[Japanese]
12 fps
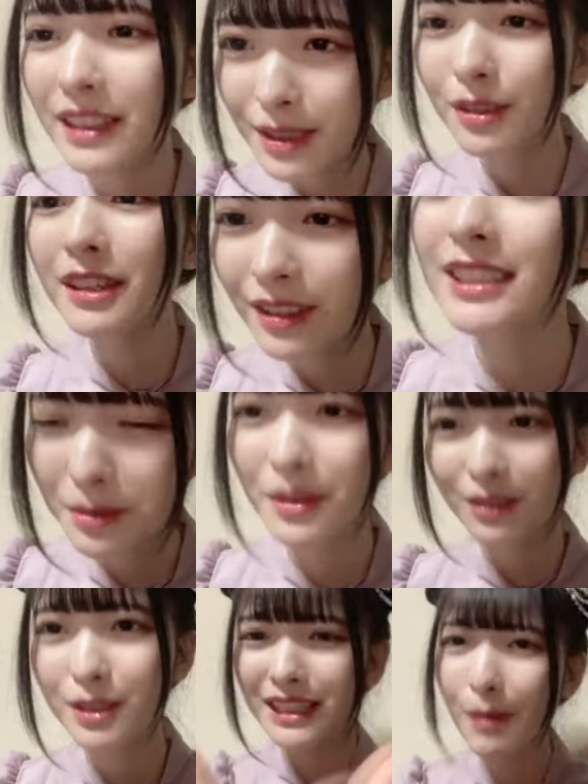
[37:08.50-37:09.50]
おこおこお
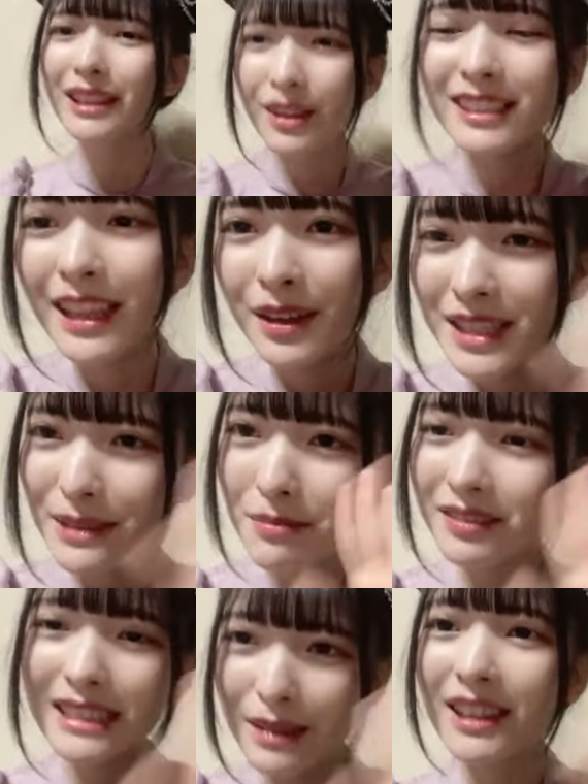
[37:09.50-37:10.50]
こおこお
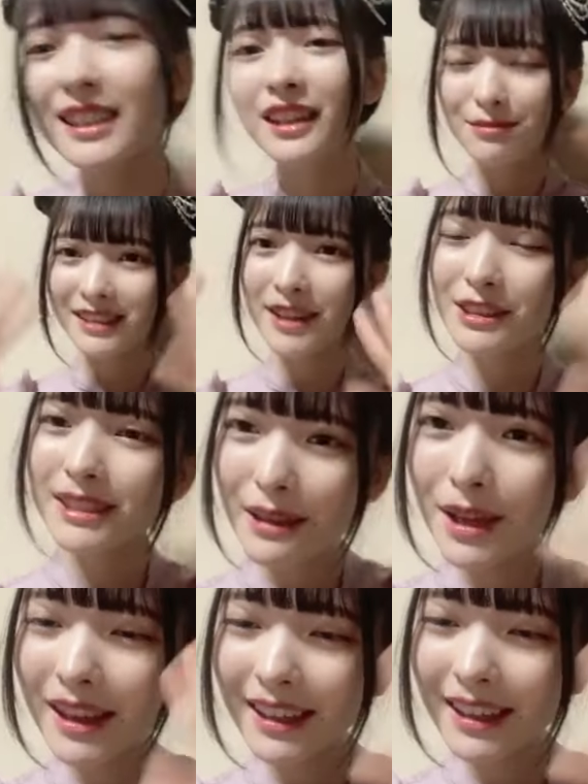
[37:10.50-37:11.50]
こなんか来るから